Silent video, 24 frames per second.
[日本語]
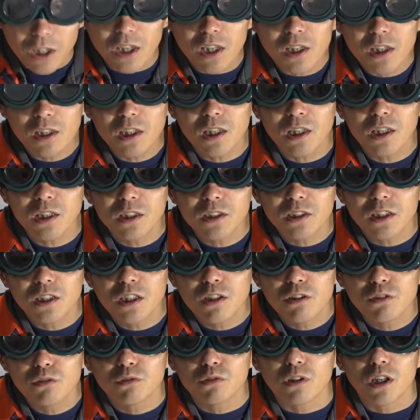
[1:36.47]
返還さ
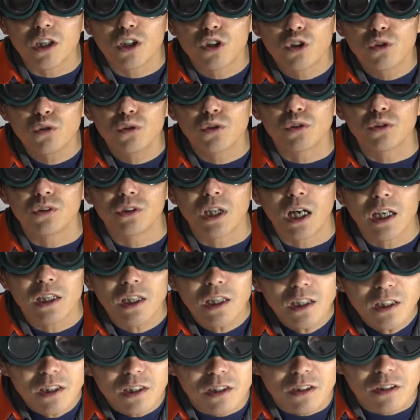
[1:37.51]
れるのが
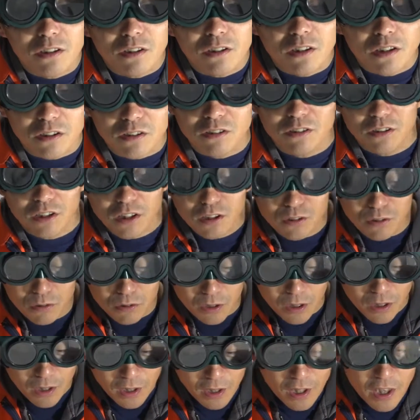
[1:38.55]
97年です。ですの
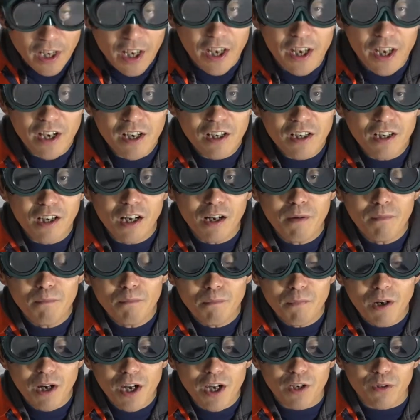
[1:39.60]
で、返還
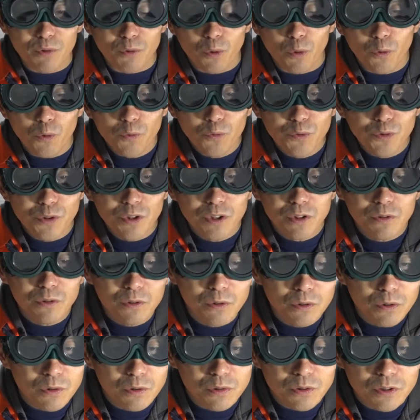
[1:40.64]
前の本当に
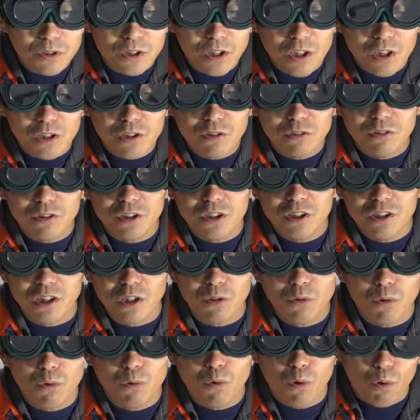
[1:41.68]
こう成熟した、
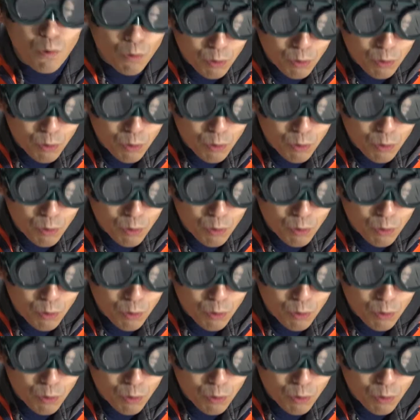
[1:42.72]
こう興